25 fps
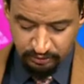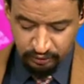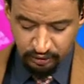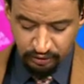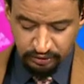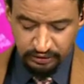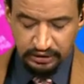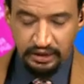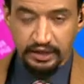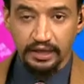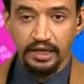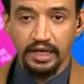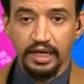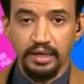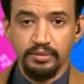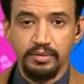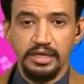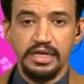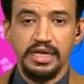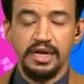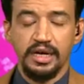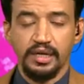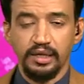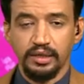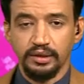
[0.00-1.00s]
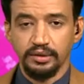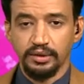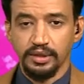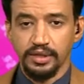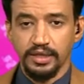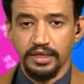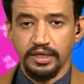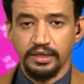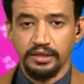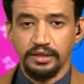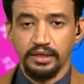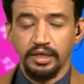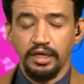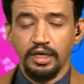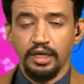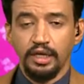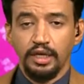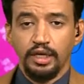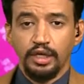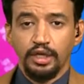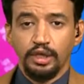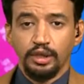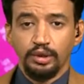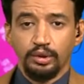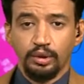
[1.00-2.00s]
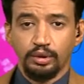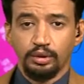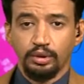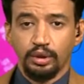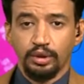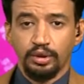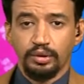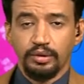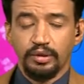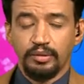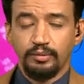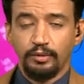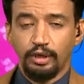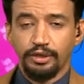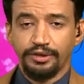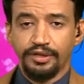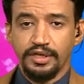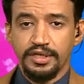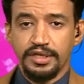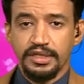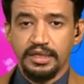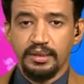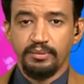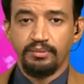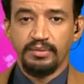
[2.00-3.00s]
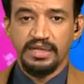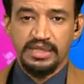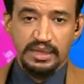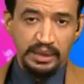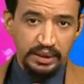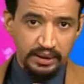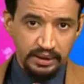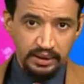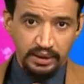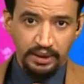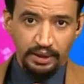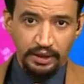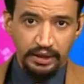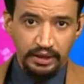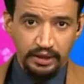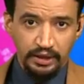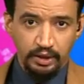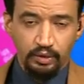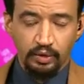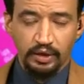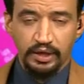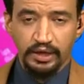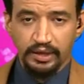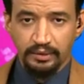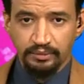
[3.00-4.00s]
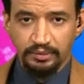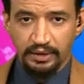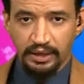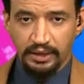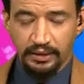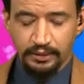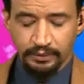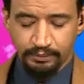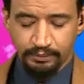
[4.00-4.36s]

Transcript: دونتاي الخبير الاقتصادي دكتور معتصم مساء الخير عليك وأهلا بك